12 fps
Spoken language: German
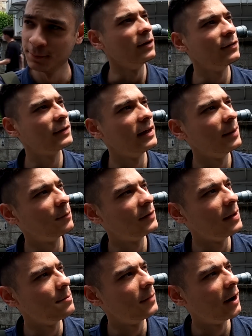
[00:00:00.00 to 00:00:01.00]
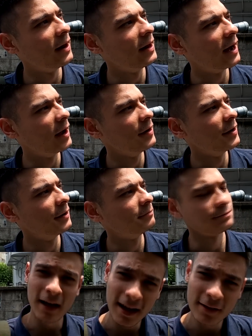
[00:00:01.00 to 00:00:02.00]
Und ich gebe dem mal eine
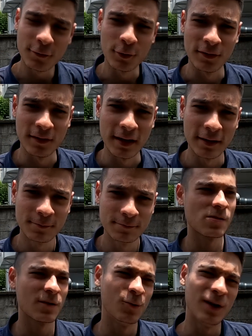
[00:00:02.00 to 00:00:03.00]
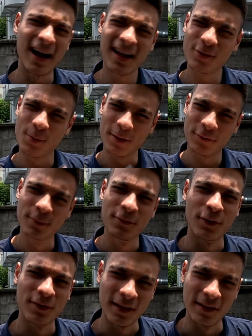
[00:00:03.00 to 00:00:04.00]
8 von 10 oder 8,5
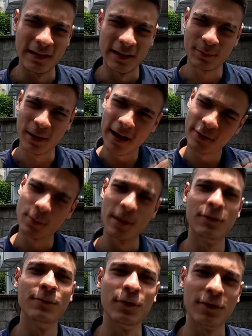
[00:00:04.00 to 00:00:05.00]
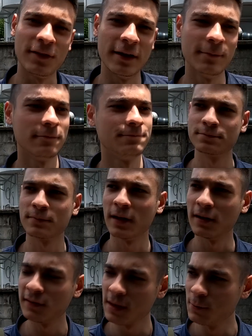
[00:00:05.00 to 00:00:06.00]
von 10, sage ich mal, 8,5 von 10.
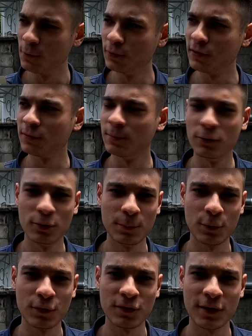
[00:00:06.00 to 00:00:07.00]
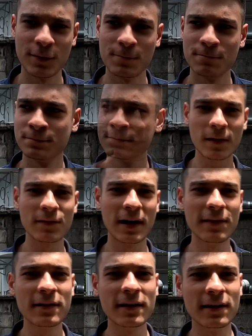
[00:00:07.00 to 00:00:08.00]
Extrem gutes Melonenbrötchen, das
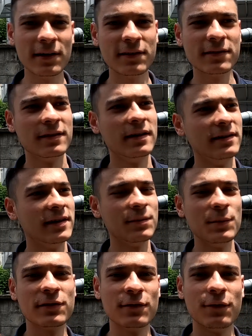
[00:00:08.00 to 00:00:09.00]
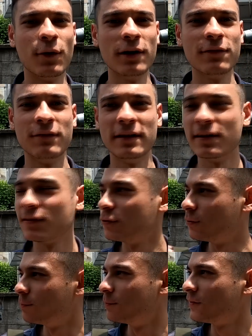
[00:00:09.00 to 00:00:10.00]
Einzige ist, ich hätte mich gefreut, wenn das
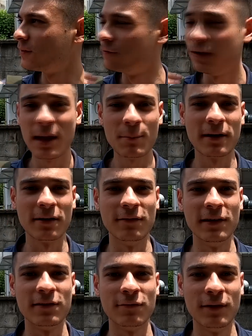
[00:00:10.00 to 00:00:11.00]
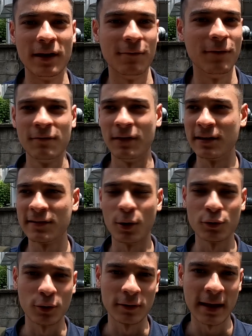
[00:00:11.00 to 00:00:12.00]
schon ein bisschen wärmer gewesen wäre, weil es ja
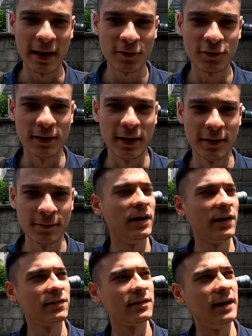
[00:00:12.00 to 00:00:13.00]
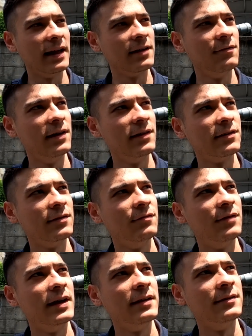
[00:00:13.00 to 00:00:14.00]
auch dort herstellen. Wäre es geil gewesen,
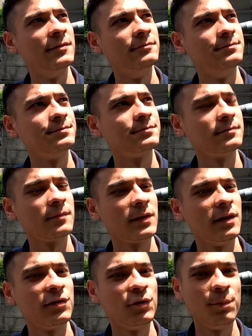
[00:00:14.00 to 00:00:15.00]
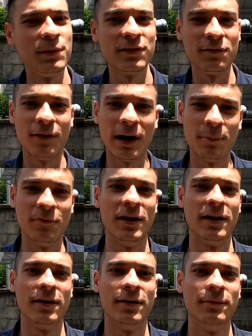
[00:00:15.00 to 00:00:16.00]
wenn es noch ein bisschen warm
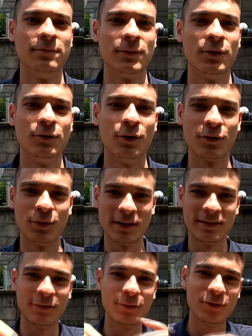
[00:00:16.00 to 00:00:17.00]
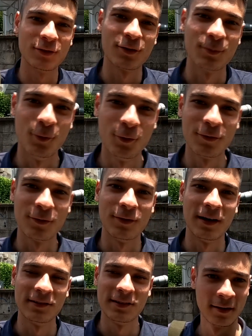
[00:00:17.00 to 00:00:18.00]
wäre und noch so richtig frisch aus dem Ofen
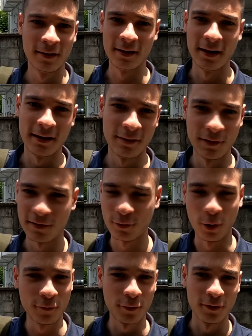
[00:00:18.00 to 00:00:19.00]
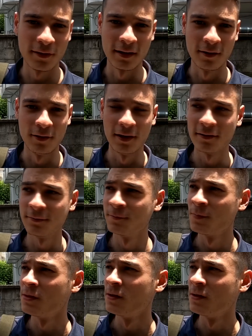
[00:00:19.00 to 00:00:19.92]
quasi. Ja, dann wäre es 9 von 10 gewesen.